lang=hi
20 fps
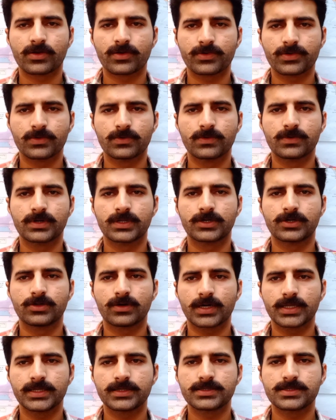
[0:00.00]
करोड़
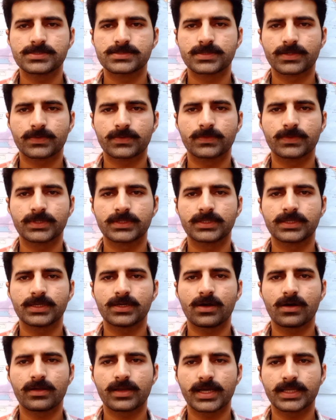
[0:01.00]
डॉलर की ज़रूरत है
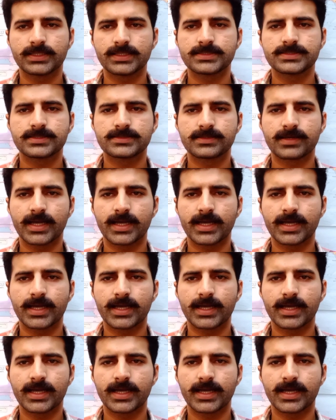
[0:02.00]
और आधे से